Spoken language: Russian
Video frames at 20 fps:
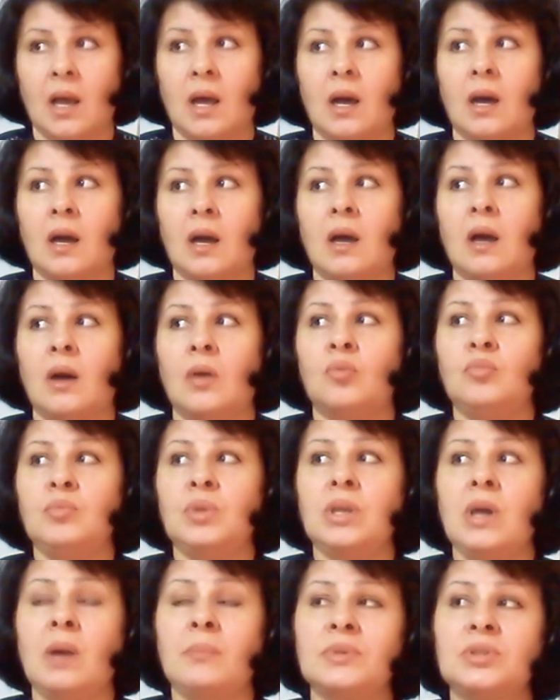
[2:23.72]
А, у
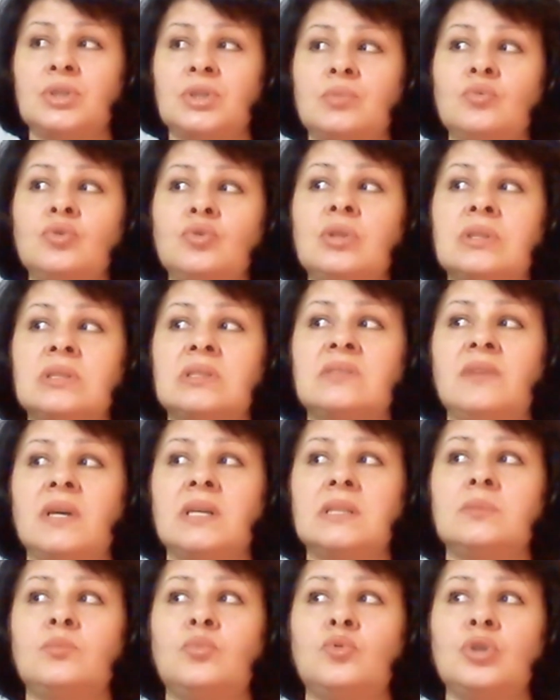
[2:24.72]
меня почему-то
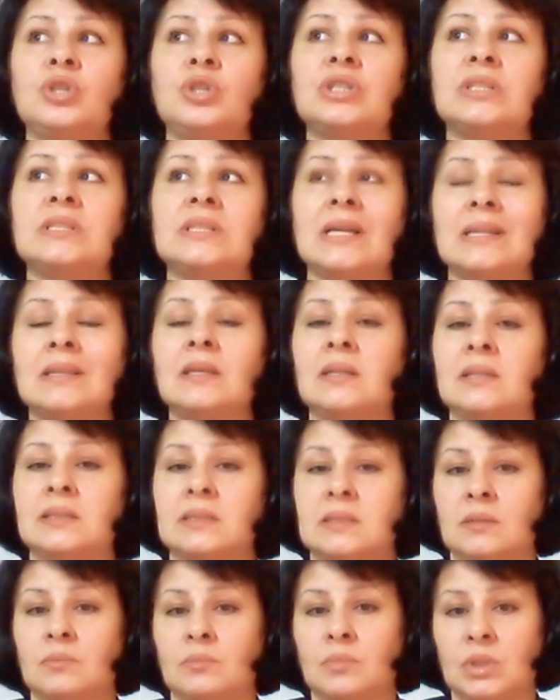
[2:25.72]
связь больше с
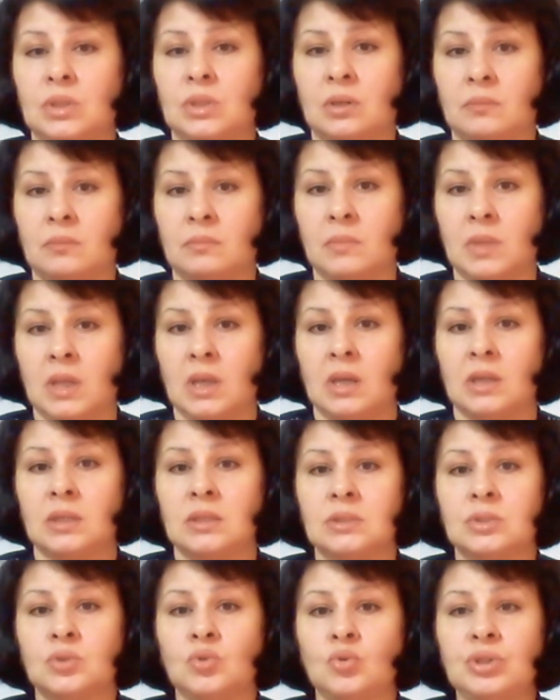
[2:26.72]
ангельским миром,
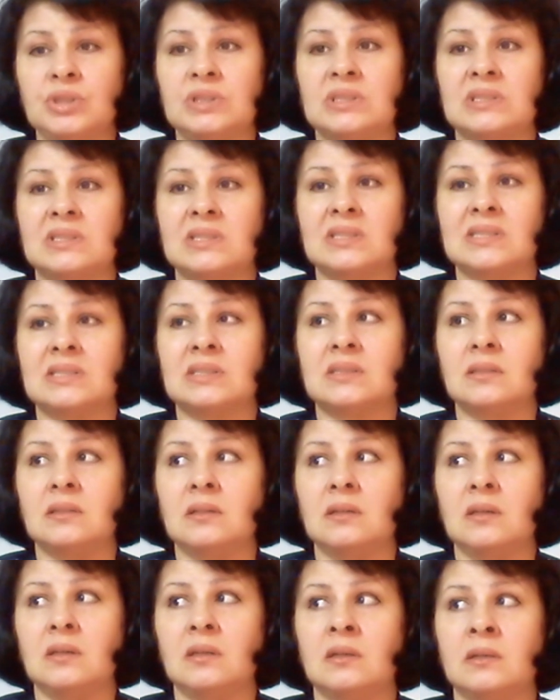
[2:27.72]
то есть с
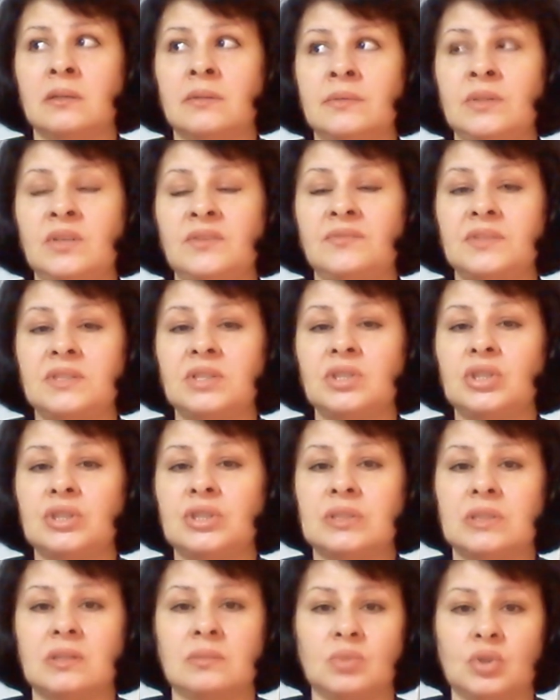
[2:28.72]
э,
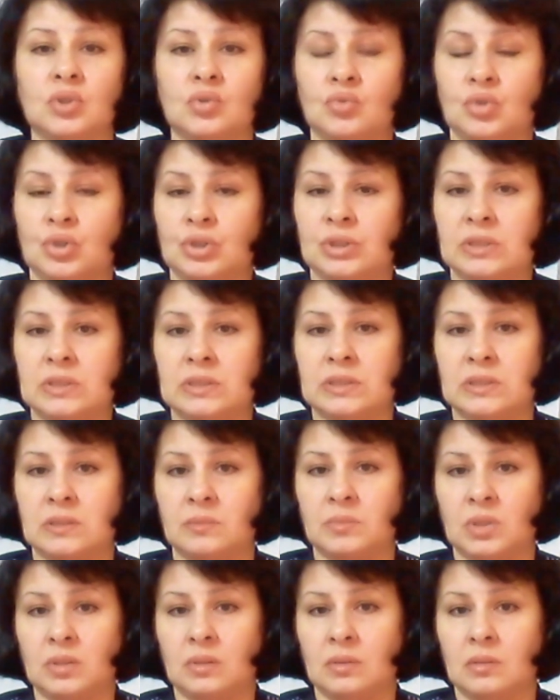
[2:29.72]
нефизическими
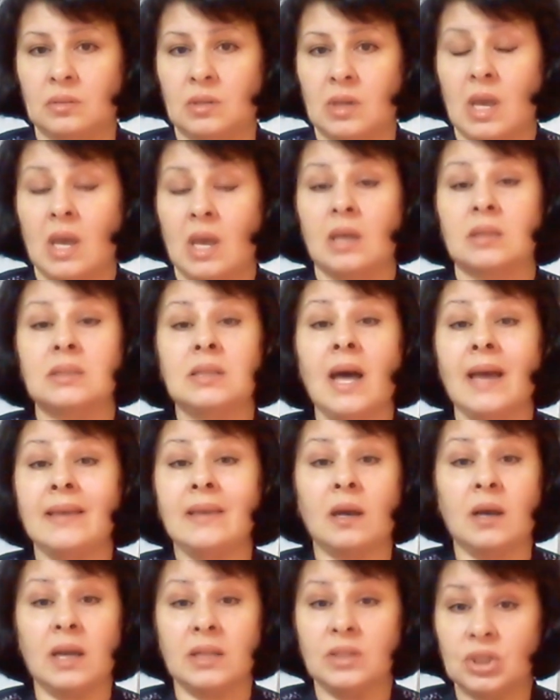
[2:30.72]
сущностями. Да, я,
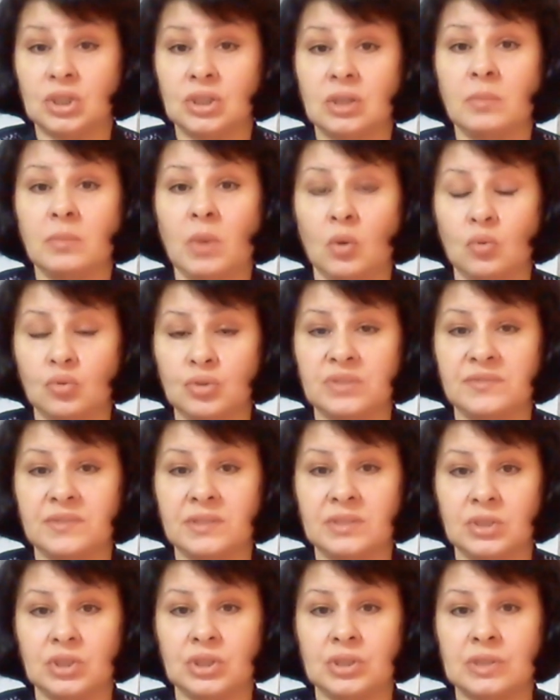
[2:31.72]
конечно, могу с
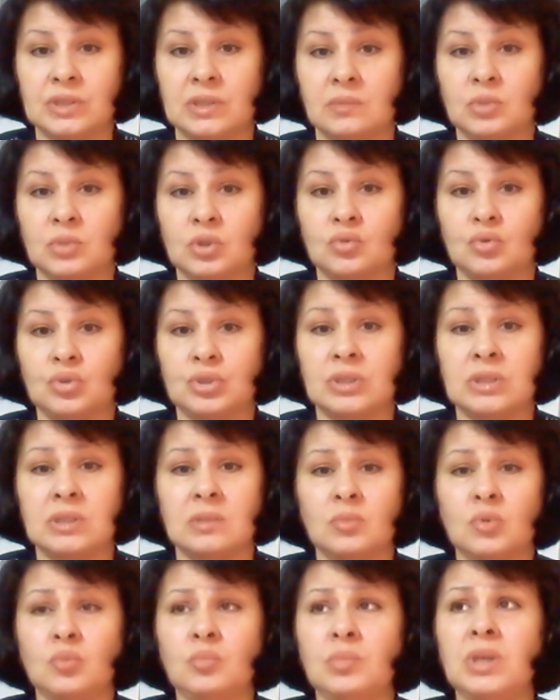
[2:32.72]
физическими сущностями,
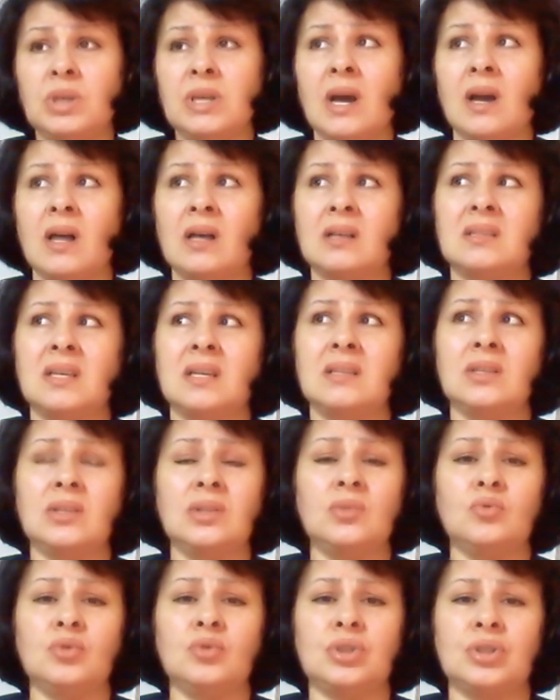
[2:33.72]
но меня как-то они
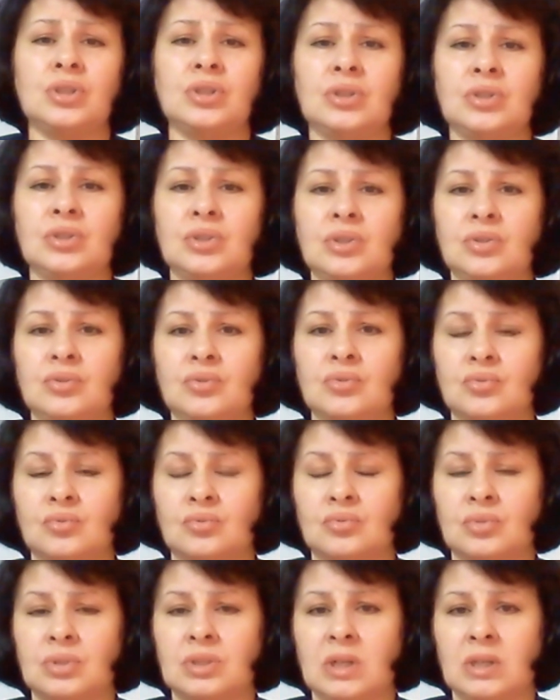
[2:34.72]
не очень
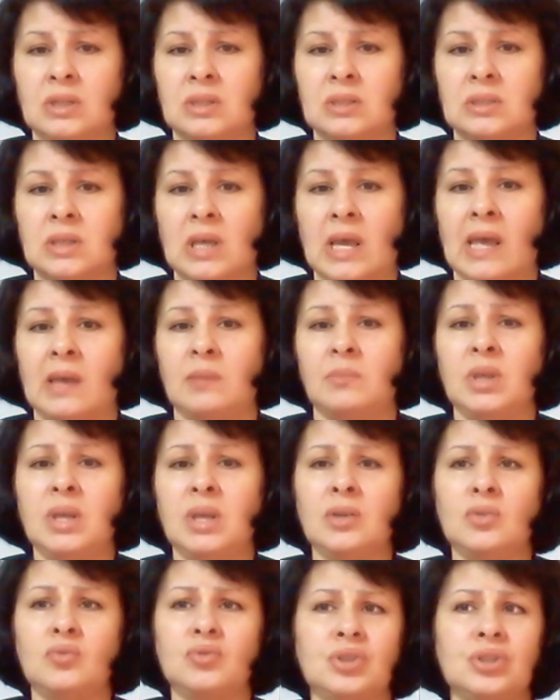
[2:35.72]
интересуют, знаете. Меня
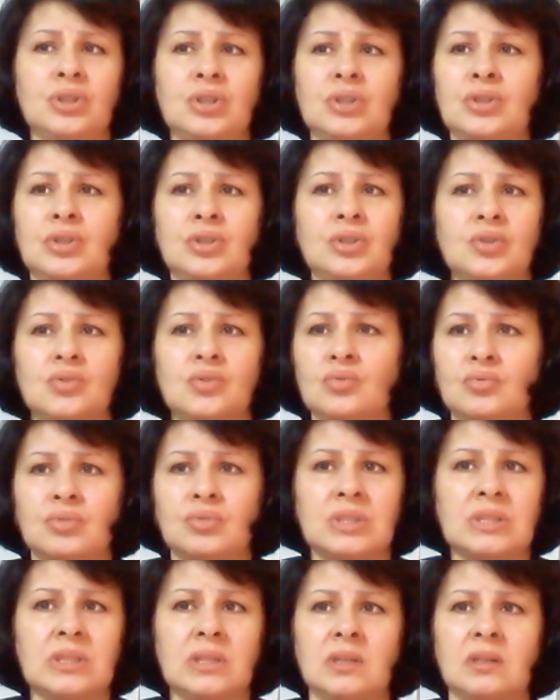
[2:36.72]
не очень интересуют
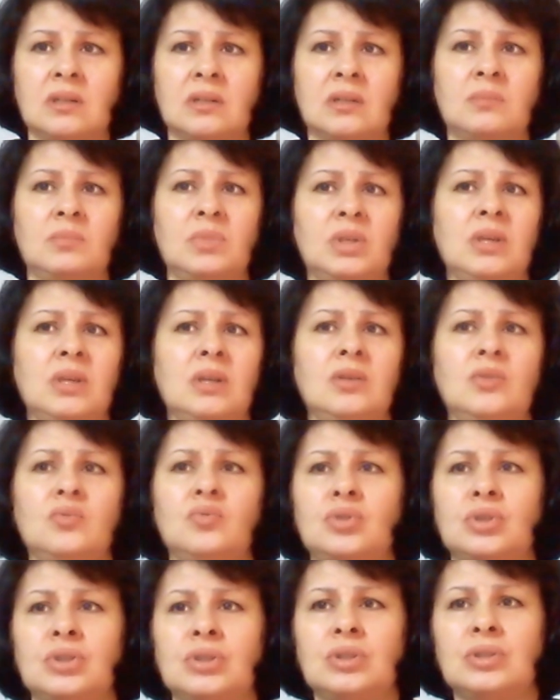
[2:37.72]
серые, меня не
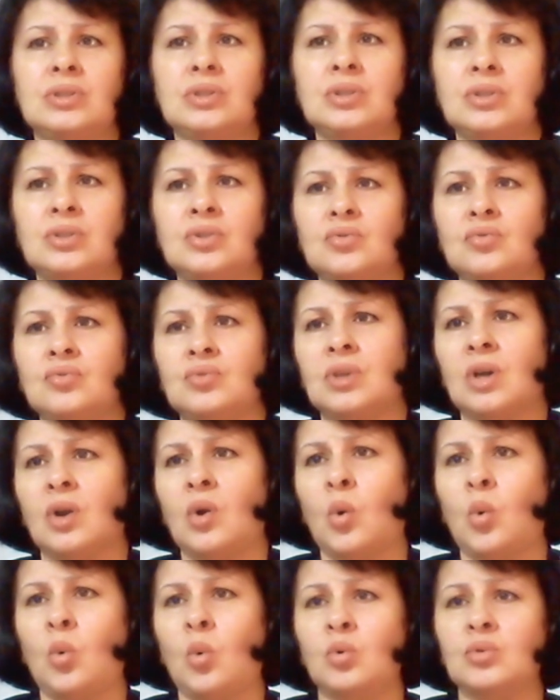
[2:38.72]
очень интересуют
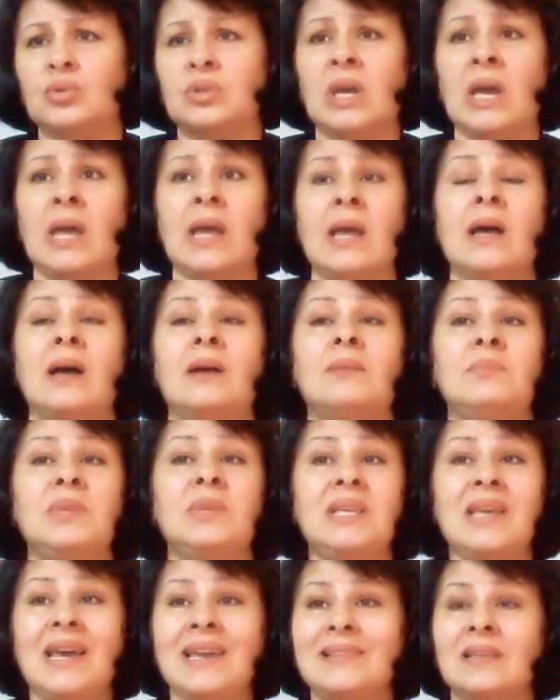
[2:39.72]
архонты.
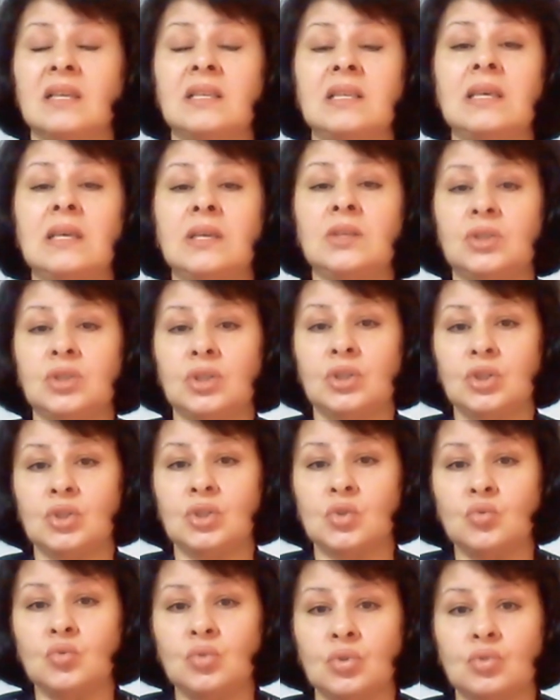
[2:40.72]
Меня это не
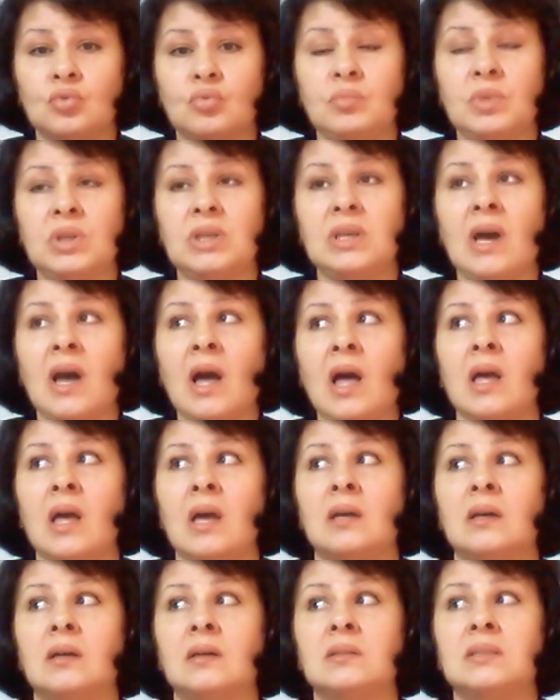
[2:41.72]
интересует, у меня
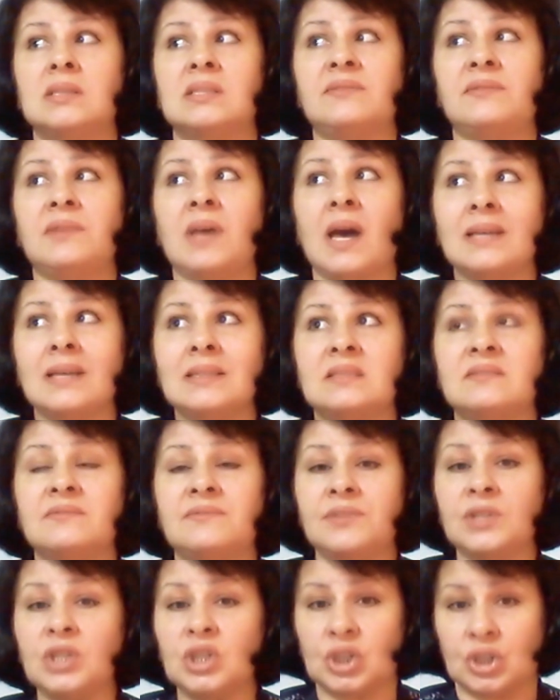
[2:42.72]
э, связь
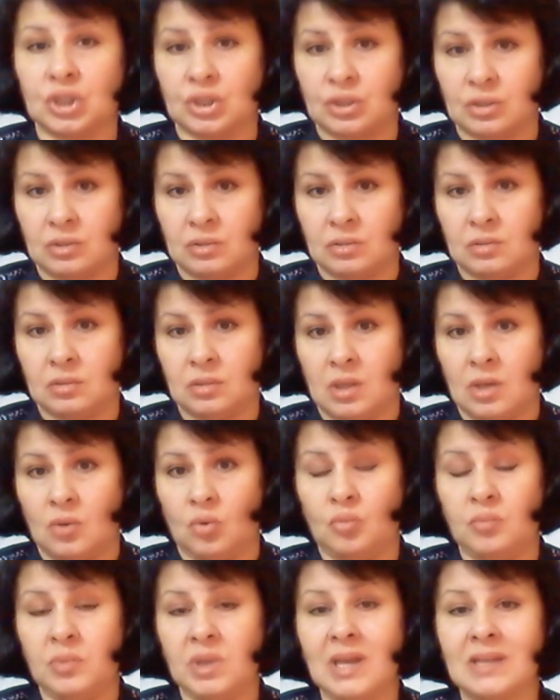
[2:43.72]
выше у
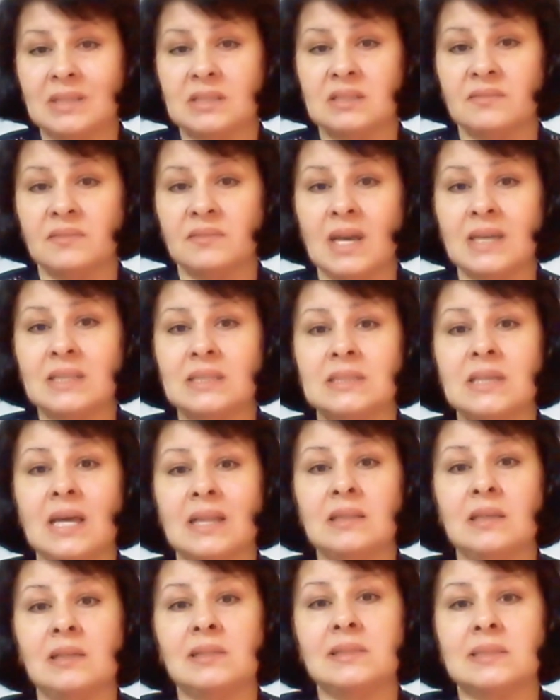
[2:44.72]
меня связь с
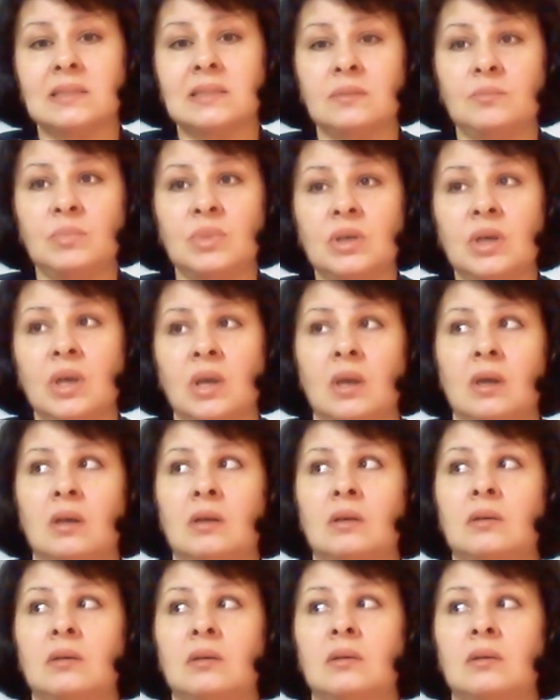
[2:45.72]
ангельскими э,